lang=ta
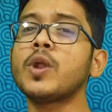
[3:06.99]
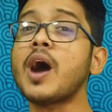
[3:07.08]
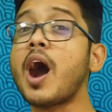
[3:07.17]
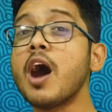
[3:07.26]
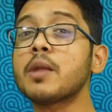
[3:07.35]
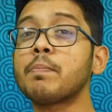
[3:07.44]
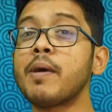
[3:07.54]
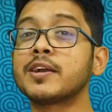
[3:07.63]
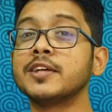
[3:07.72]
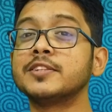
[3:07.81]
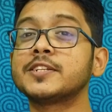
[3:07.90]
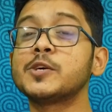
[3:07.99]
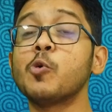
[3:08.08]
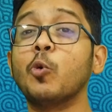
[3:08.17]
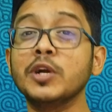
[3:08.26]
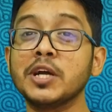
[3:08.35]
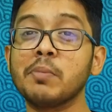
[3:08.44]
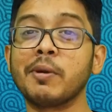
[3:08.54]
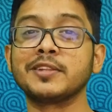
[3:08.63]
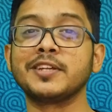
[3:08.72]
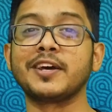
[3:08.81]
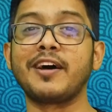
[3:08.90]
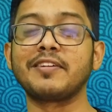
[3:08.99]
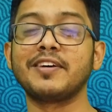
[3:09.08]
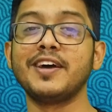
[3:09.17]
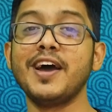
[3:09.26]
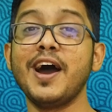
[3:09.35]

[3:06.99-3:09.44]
ஒரு ஆர்ப்பாட்டத்திற்கு ஒழுங்குபடுத்துகிறார்